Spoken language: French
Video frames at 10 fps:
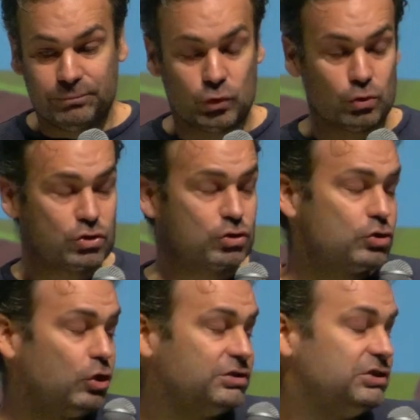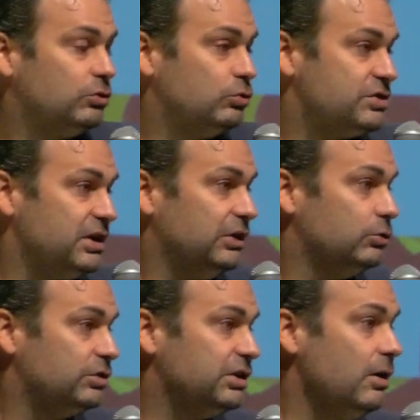de sortir de ça et
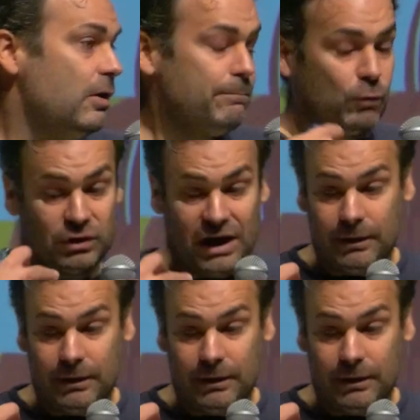de dire on